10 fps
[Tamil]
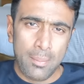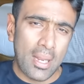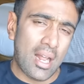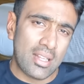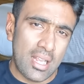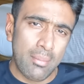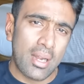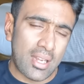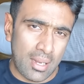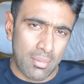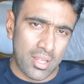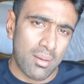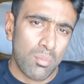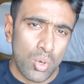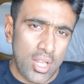ஐபிஎல் அதே மாதிரி டைமில்
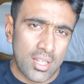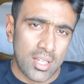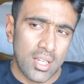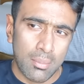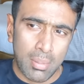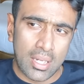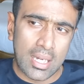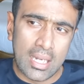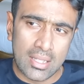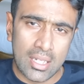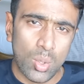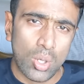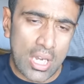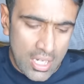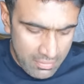தான் முடியுது பட் கிட்டத்தட்ட
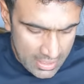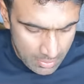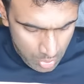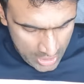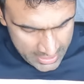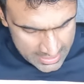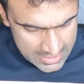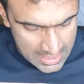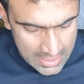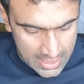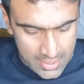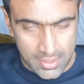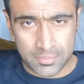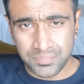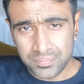ஒரு ரெண்டு வீக் முன்னாடியே ஸ்டார்ட் ஆகிடுது